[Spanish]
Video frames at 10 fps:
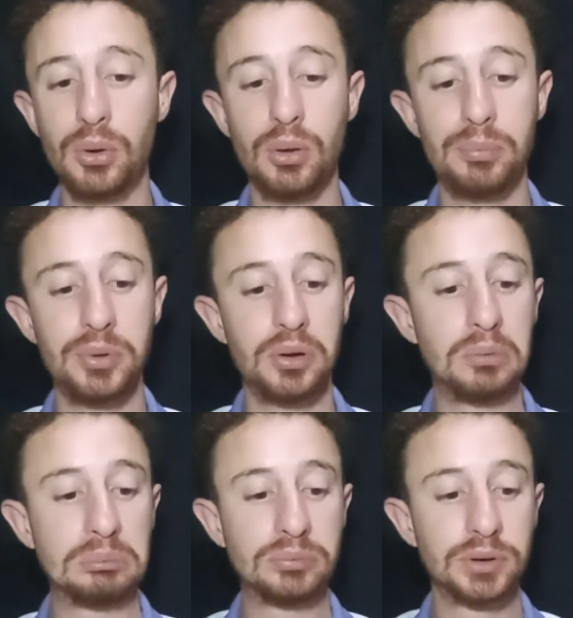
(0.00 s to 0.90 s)
propio,
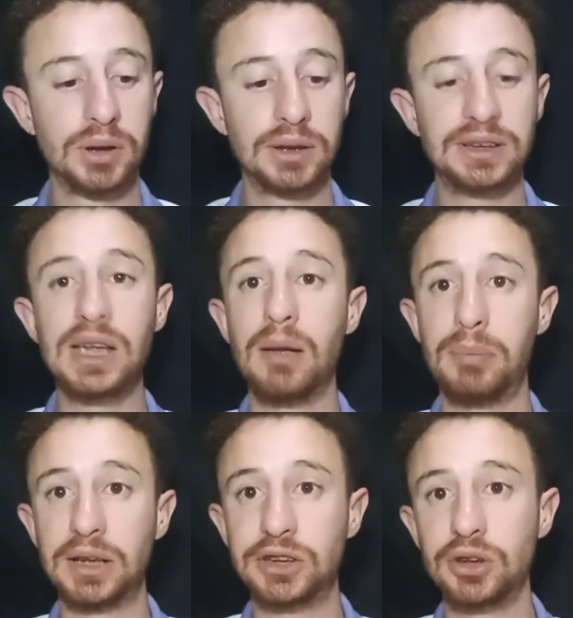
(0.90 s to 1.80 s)
sin la
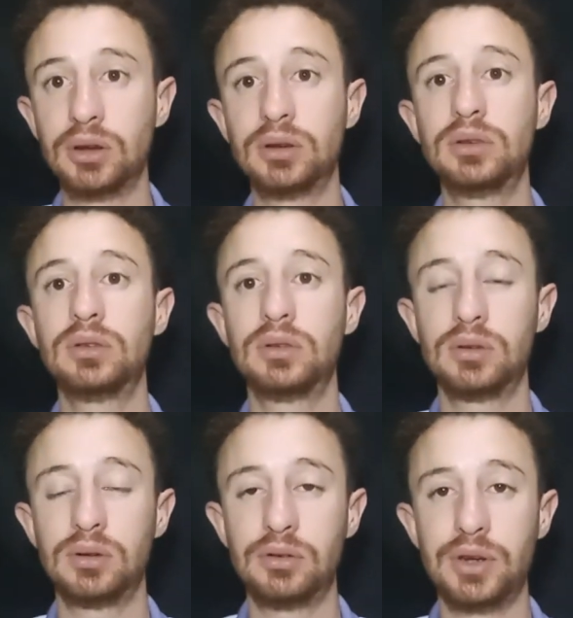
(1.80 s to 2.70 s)
presión,
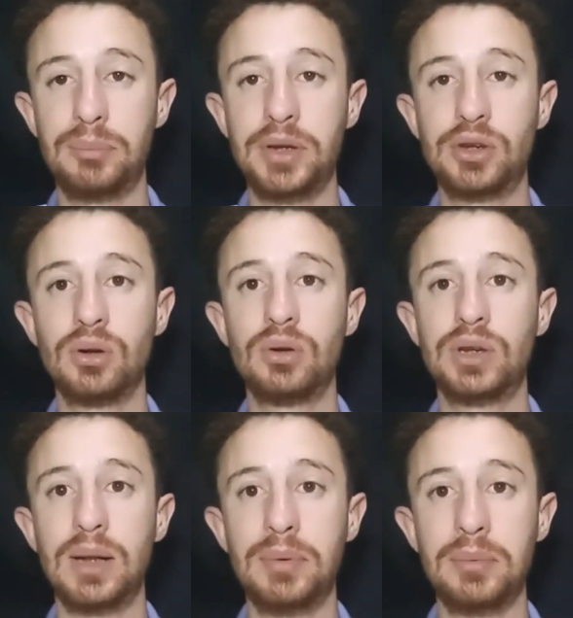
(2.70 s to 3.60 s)
repito,
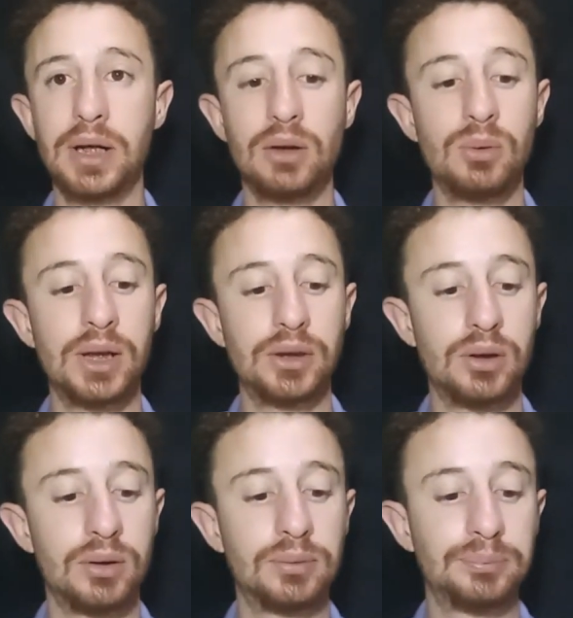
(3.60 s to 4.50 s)
del primer
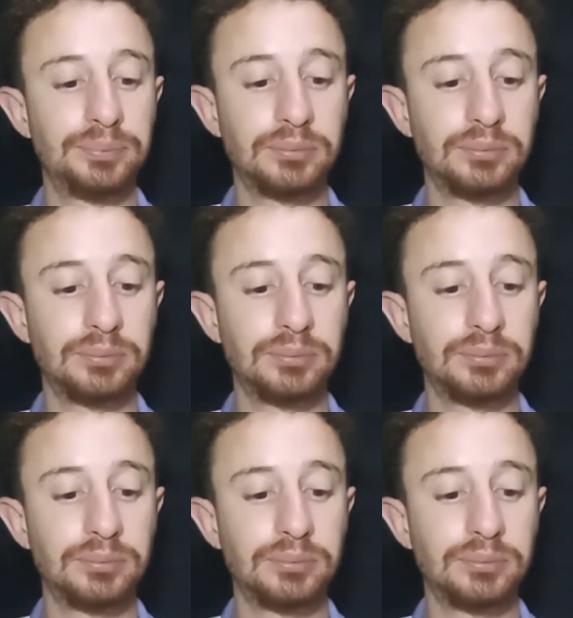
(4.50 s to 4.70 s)
encuentro.